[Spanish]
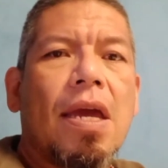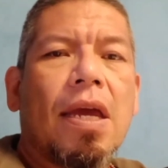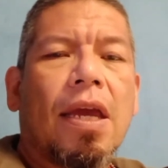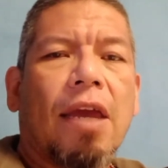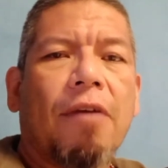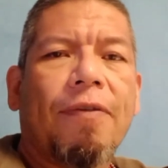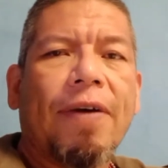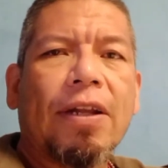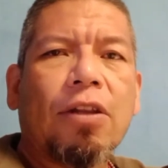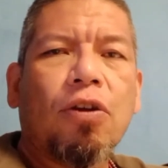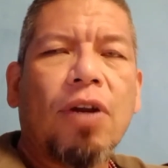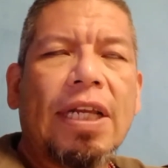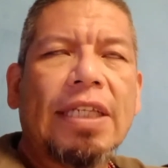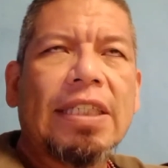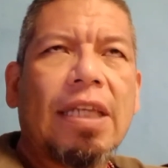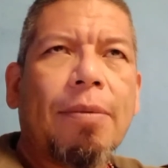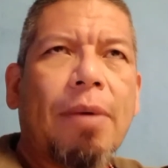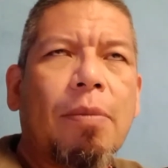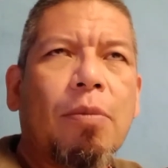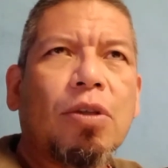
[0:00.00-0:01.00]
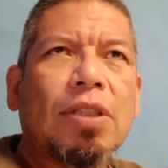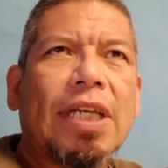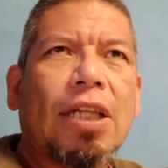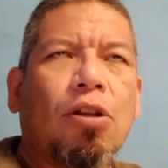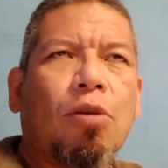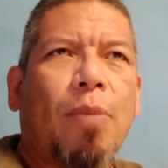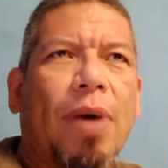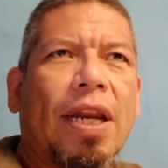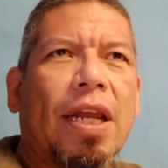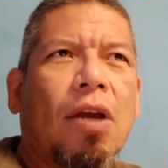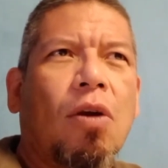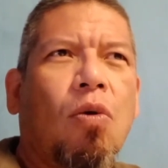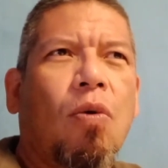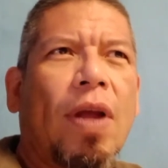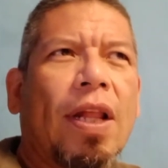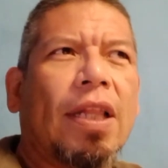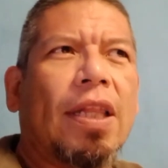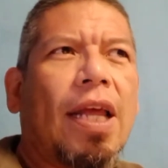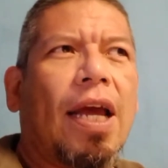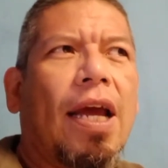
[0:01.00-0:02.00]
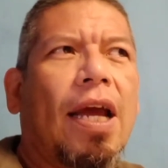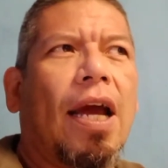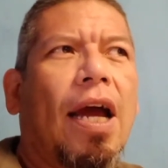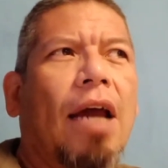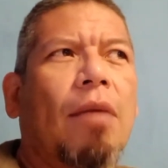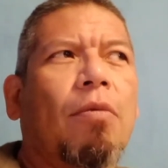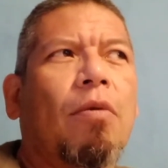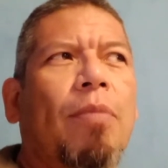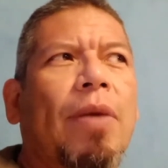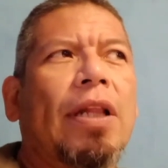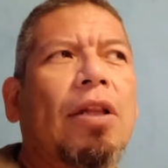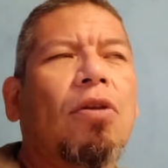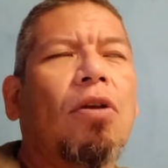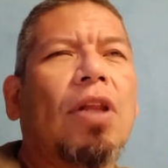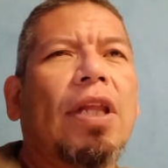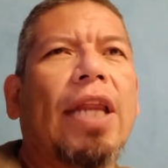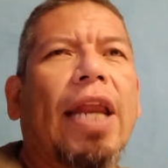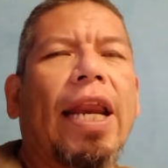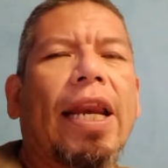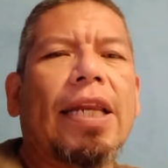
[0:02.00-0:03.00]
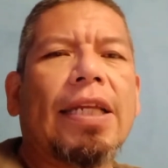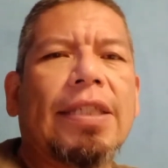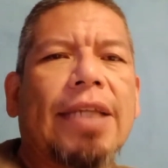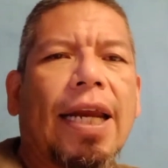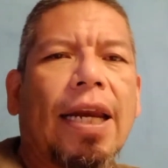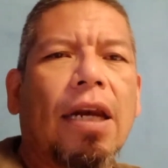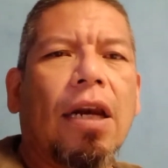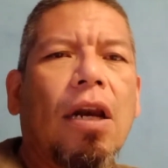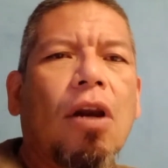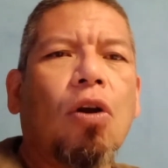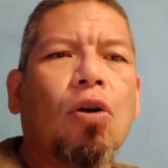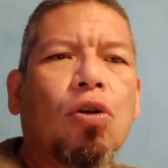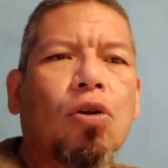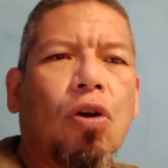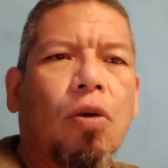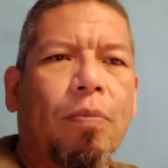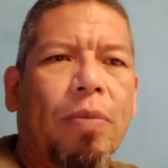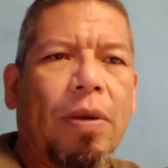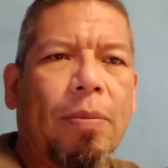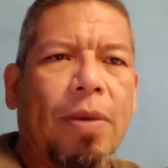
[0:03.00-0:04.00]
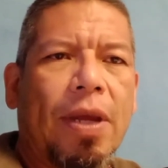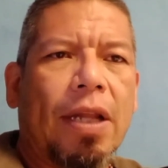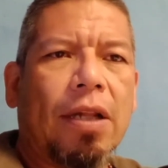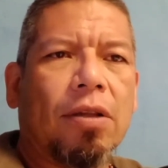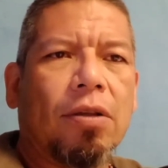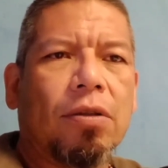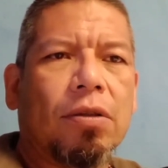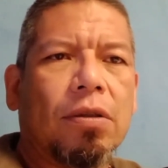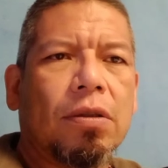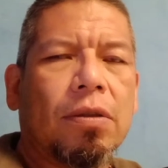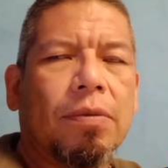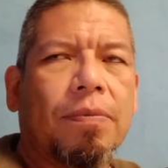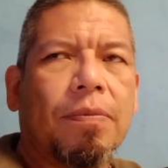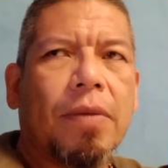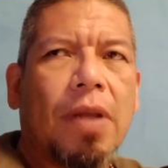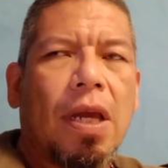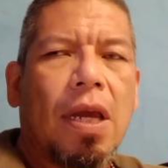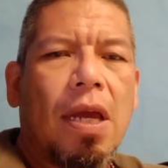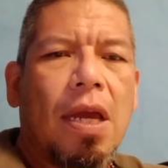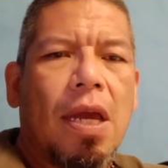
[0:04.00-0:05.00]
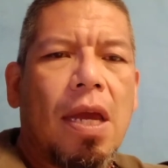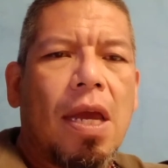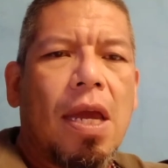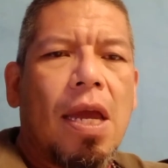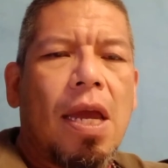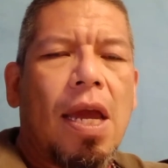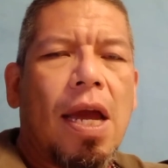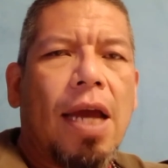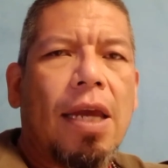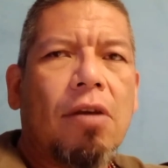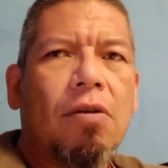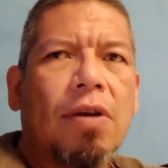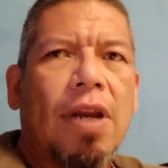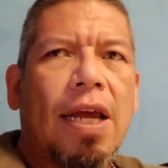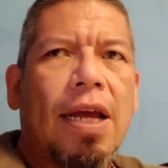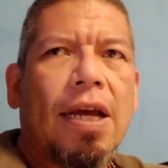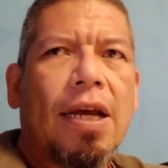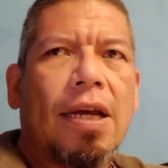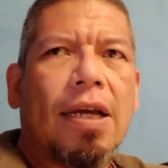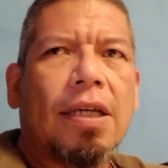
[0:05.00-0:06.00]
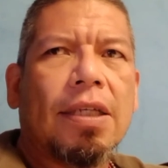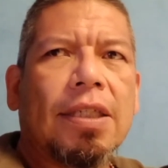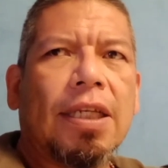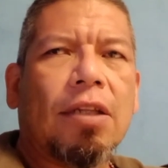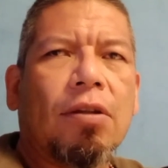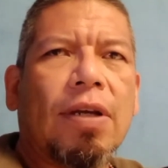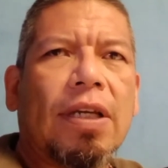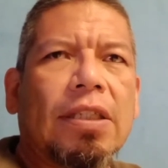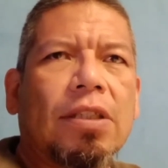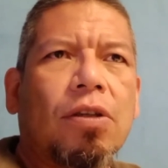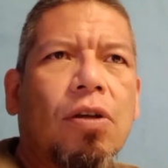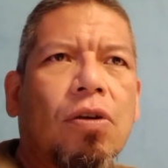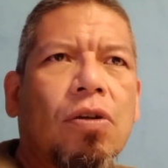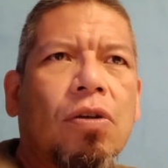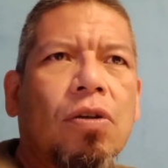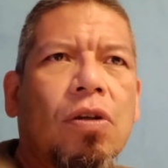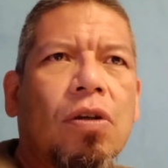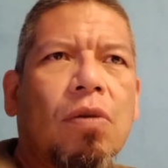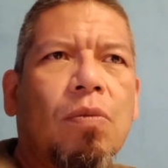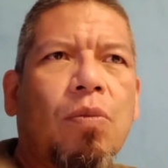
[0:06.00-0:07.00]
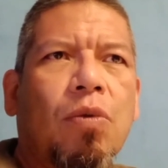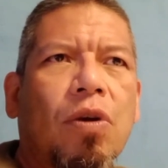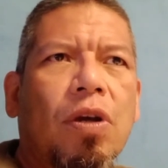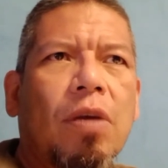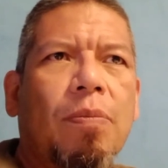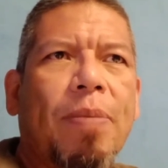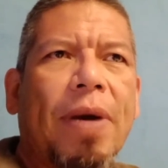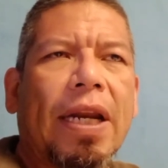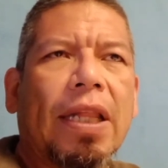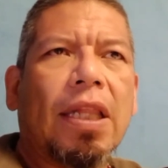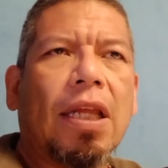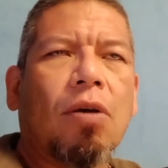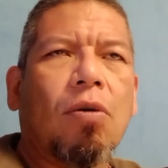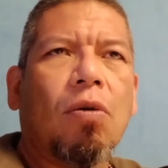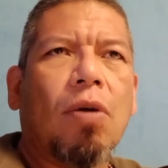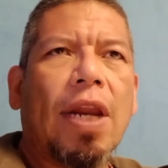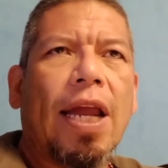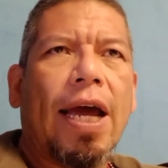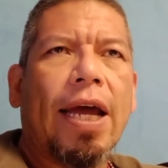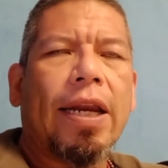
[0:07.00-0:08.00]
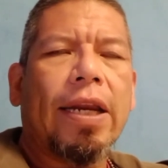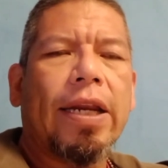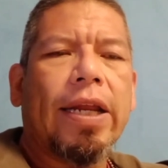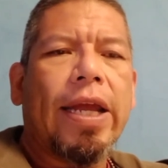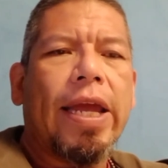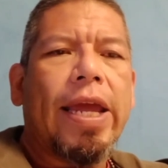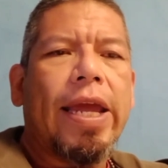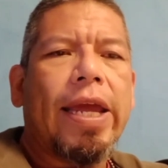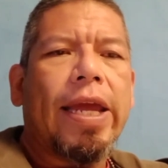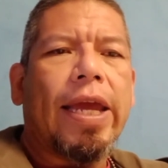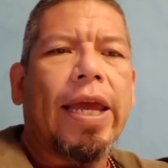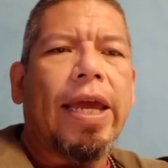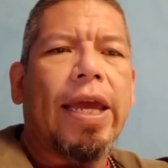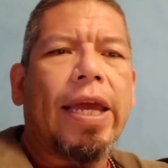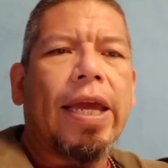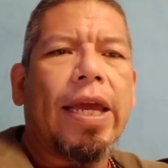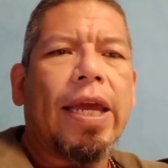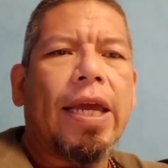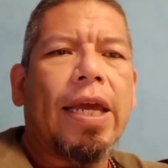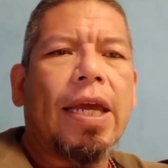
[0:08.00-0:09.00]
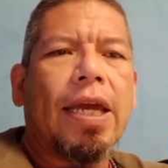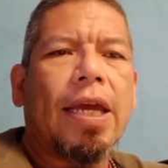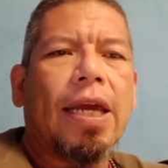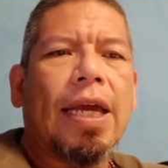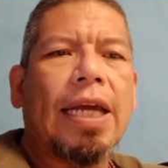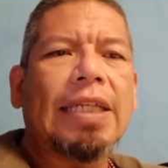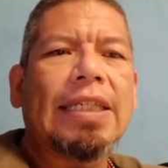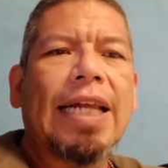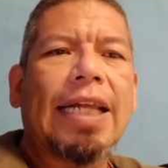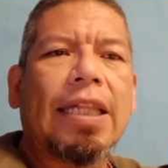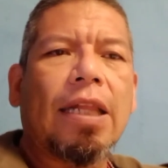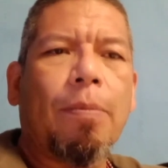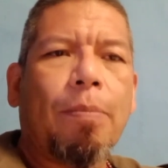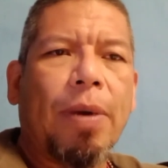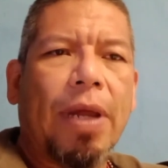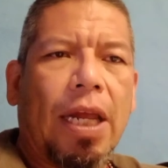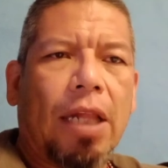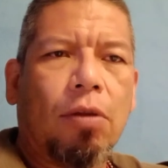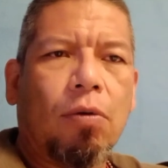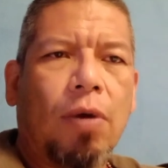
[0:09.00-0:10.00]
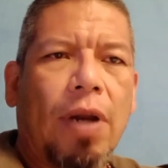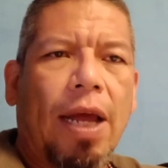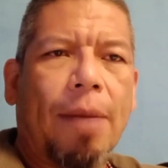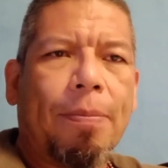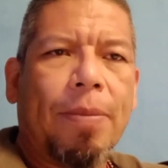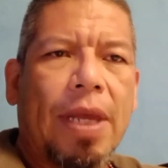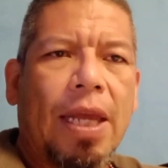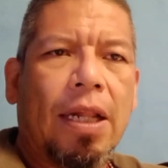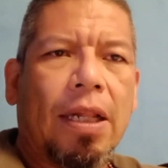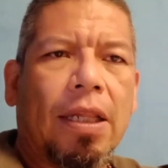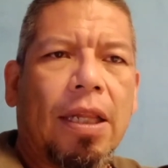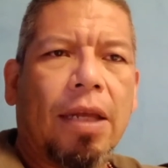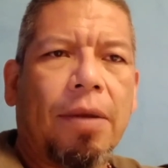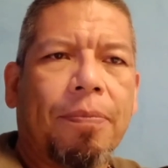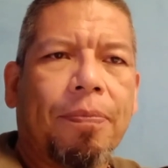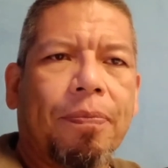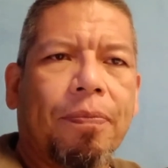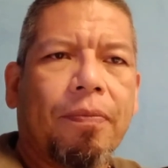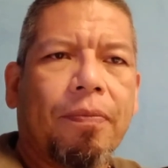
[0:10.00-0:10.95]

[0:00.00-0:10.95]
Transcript: ¿Qué factores debemos de tomar en cuenta al momento de realizar los rompimientos? Hay una situación muy particular que es la temperatura ambiente.